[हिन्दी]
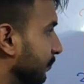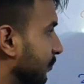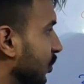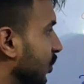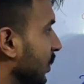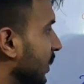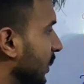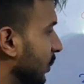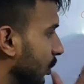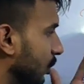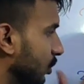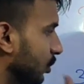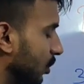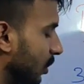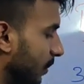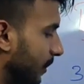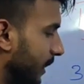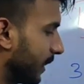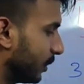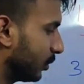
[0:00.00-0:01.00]
तो ये
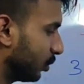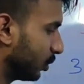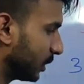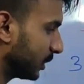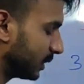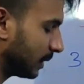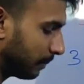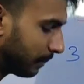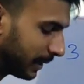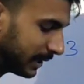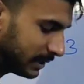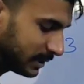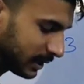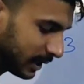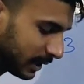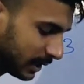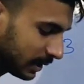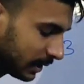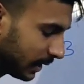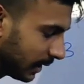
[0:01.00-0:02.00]
दोस्तों हमारा छोटा सा पाई
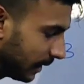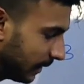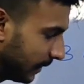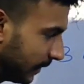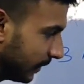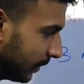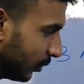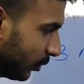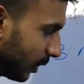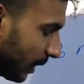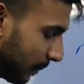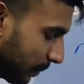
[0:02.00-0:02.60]
चार्ट था और